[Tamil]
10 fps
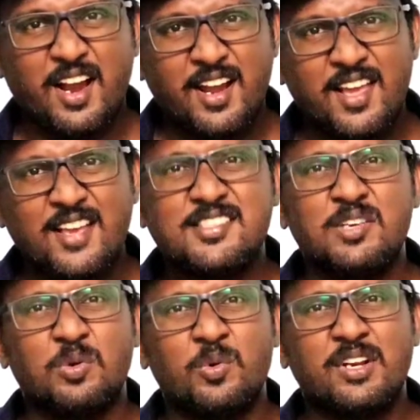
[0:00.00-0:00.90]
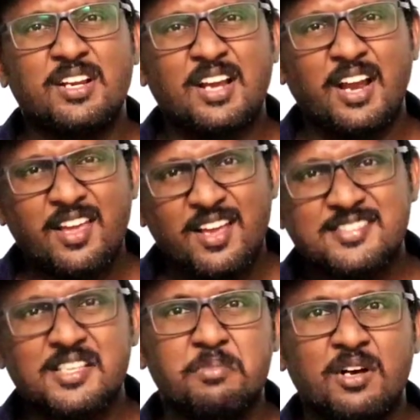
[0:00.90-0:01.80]
கடைசி ஓவர்
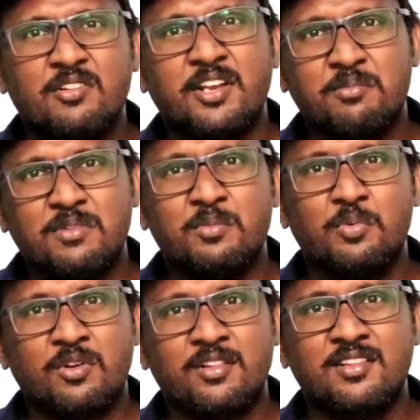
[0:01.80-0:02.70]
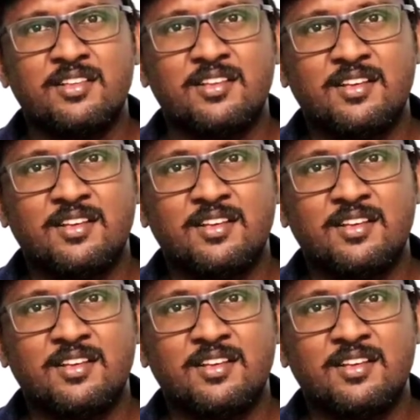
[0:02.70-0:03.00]
கடைசி பால் வரைக்குமா போகிறது